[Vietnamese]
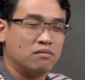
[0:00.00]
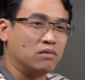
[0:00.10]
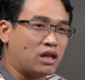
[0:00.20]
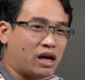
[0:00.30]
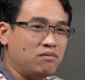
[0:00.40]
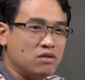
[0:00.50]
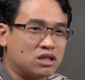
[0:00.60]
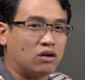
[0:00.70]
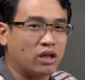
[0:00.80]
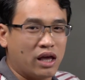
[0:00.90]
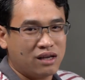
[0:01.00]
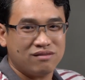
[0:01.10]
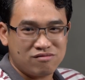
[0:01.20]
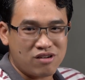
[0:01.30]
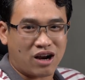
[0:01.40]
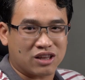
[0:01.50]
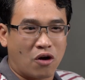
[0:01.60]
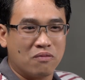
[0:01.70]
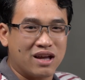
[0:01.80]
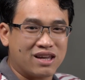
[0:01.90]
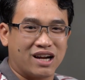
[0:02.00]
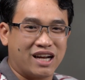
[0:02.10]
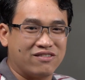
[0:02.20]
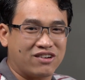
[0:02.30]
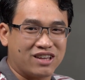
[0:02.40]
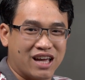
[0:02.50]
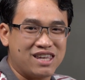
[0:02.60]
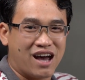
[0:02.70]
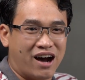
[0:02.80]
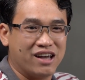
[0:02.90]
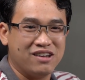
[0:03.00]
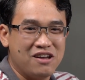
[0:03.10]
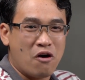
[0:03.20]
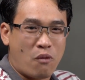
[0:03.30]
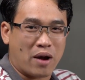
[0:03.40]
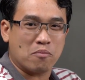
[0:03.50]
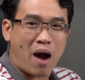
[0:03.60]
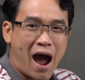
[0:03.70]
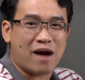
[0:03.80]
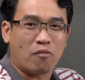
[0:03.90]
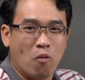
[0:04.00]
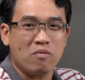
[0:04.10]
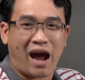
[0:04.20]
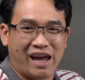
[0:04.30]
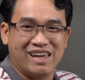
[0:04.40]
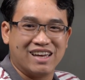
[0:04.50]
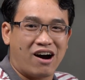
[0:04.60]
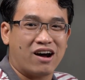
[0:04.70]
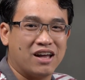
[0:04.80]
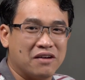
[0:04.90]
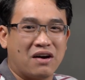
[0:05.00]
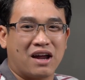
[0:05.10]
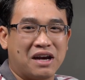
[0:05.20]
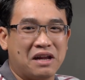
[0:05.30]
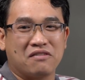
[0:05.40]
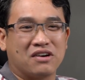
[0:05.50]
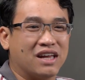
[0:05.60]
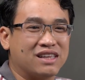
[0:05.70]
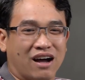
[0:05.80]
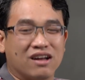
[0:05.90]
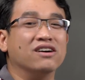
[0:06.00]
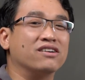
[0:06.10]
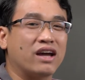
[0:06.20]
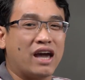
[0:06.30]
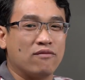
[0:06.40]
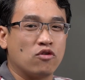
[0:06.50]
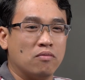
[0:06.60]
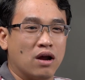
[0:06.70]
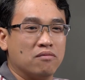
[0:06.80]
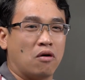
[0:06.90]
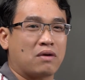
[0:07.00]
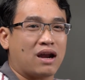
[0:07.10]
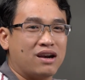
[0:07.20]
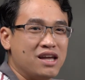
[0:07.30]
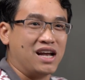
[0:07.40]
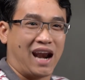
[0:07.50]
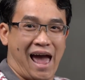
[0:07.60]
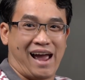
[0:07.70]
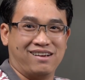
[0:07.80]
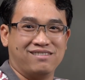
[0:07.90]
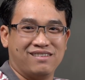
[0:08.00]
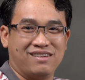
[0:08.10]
mình thấy 16 tiếng rất là tốt để cho anh em có thể chơi khoảng 3 4 ngày gì đó để mà anh em có thể tận hưởng cái game của mình một cách yên lặng